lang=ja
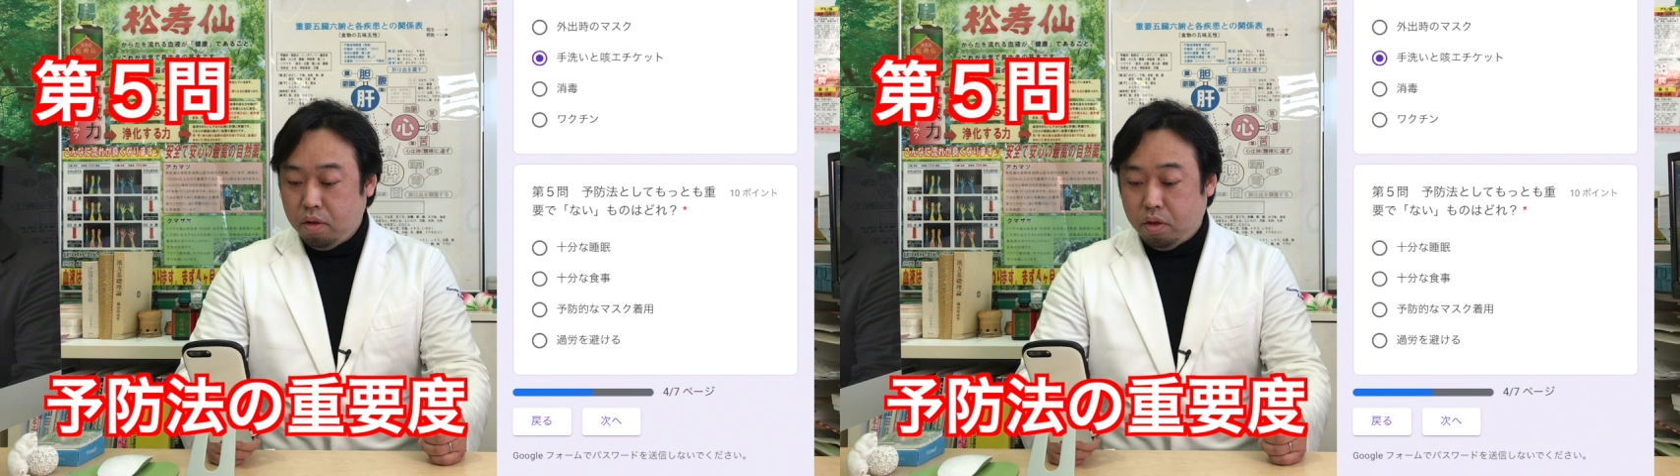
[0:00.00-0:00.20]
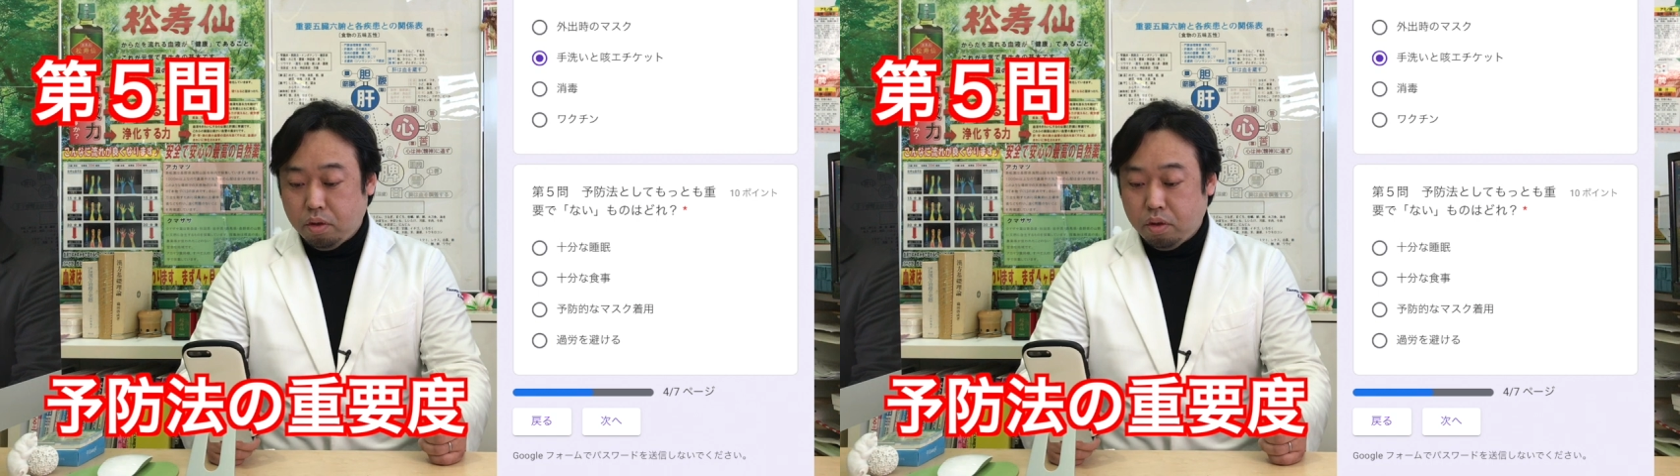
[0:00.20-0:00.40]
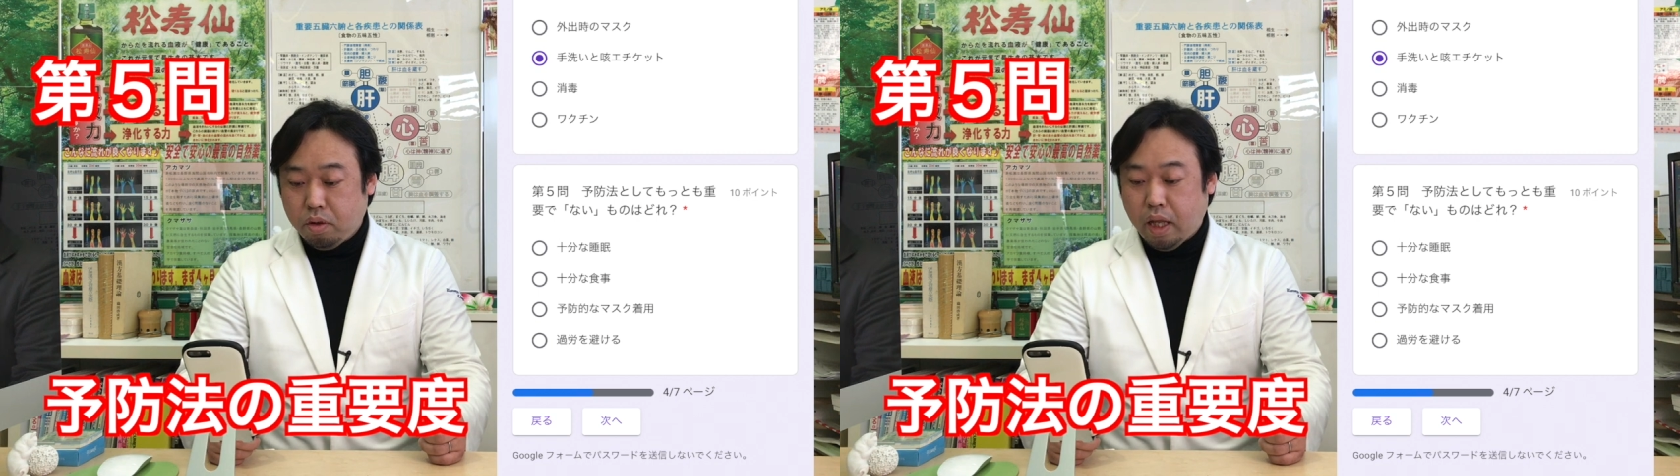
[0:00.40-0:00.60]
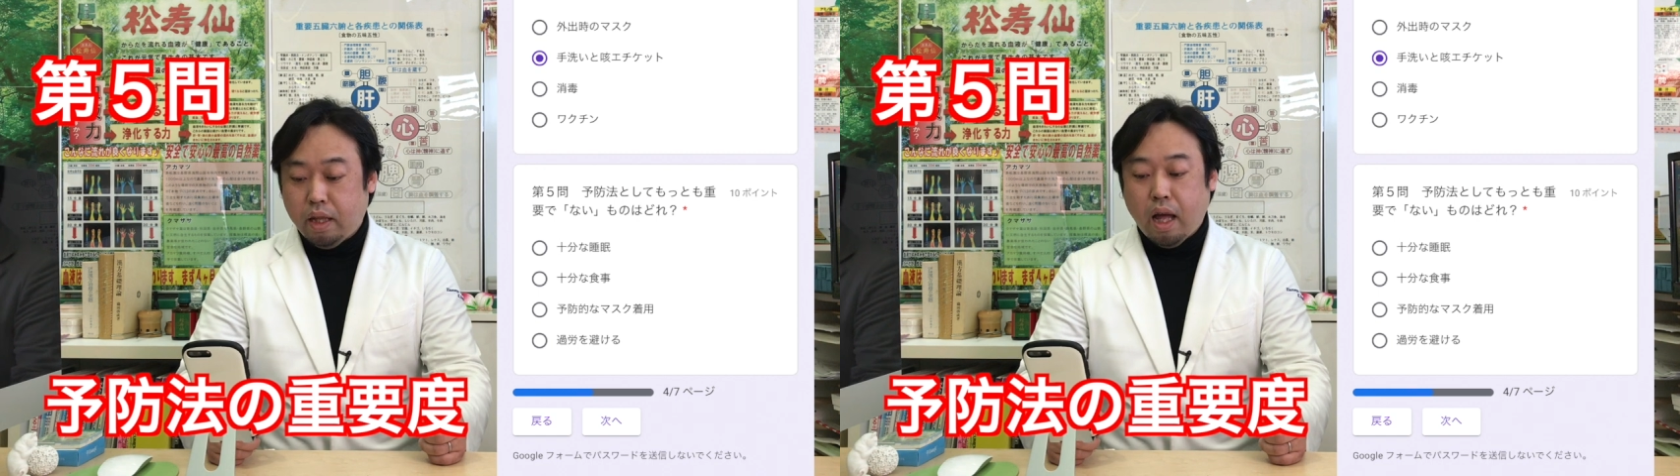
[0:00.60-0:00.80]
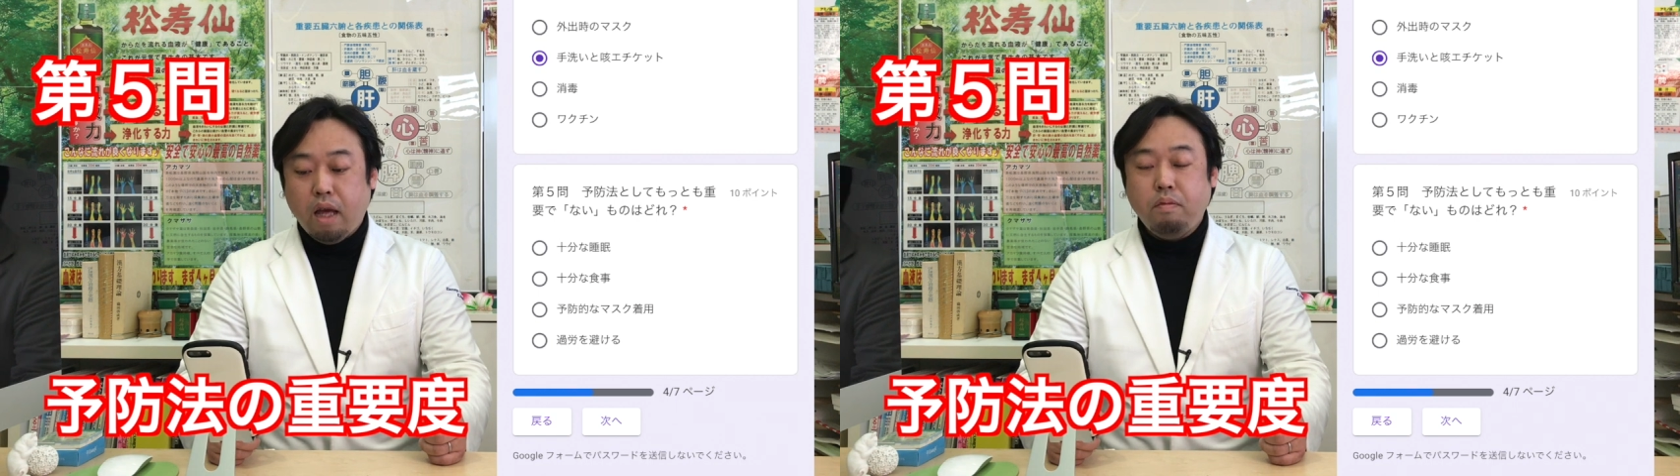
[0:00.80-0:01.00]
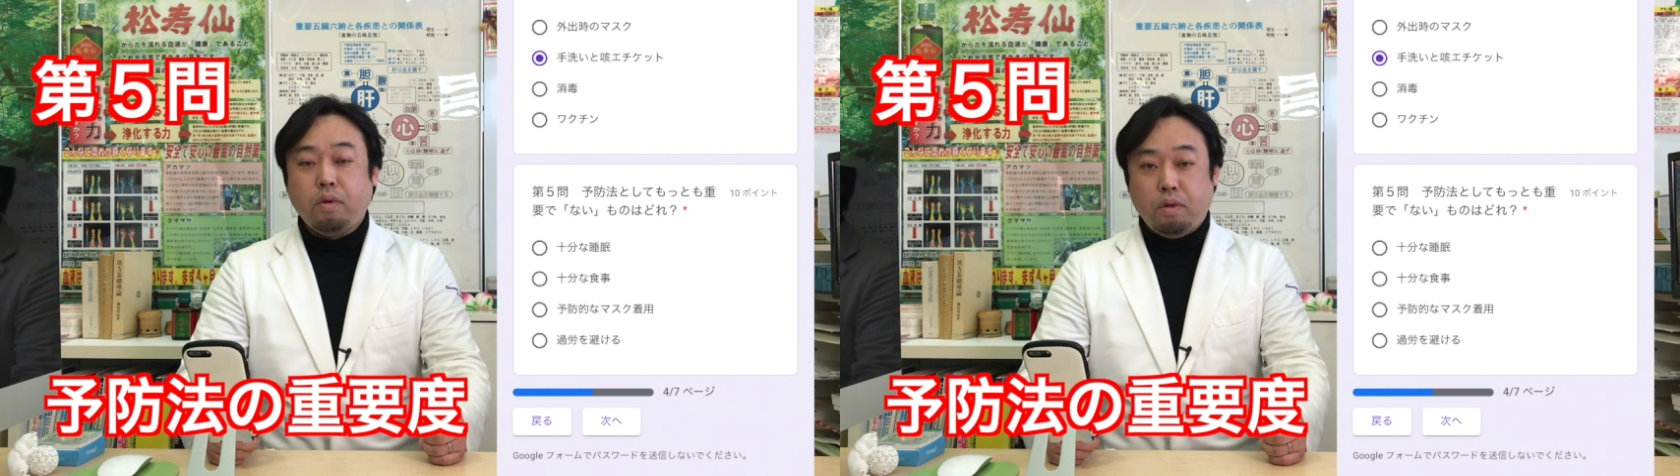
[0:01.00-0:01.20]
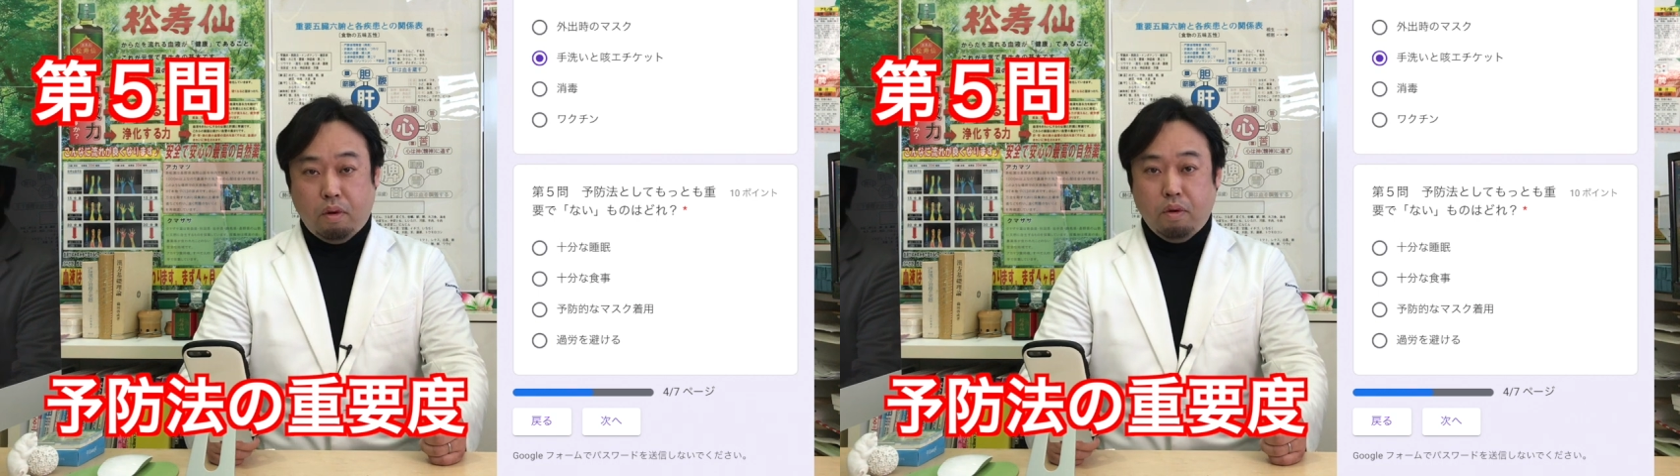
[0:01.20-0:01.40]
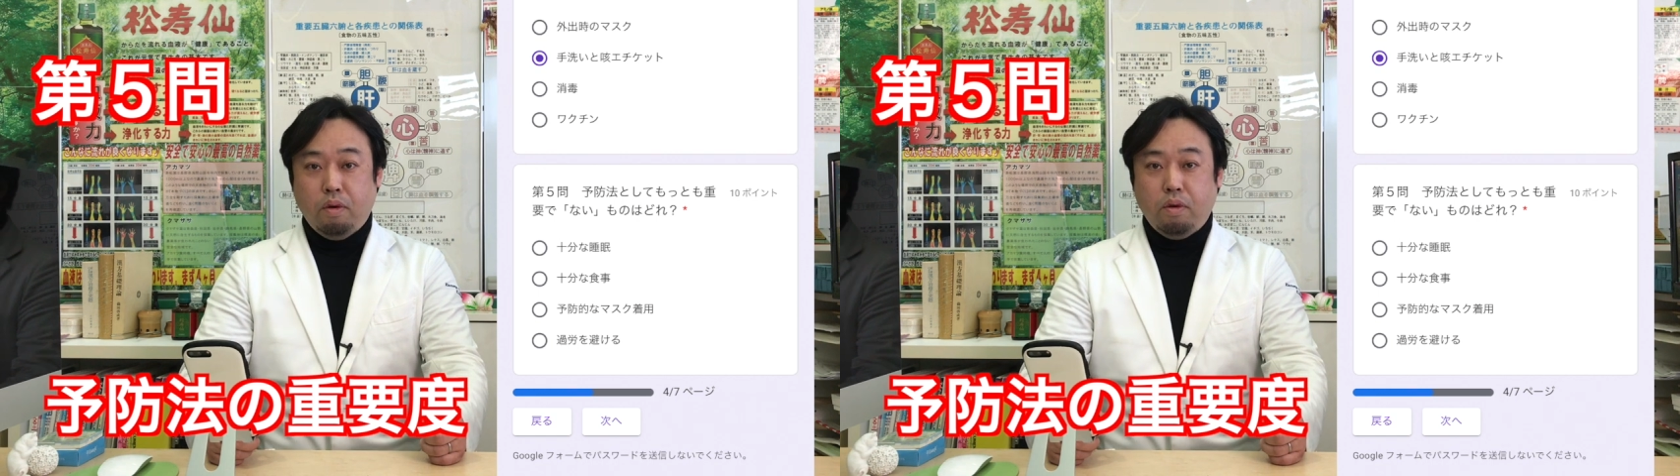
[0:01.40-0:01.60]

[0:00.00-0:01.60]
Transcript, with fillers: 重要でないもの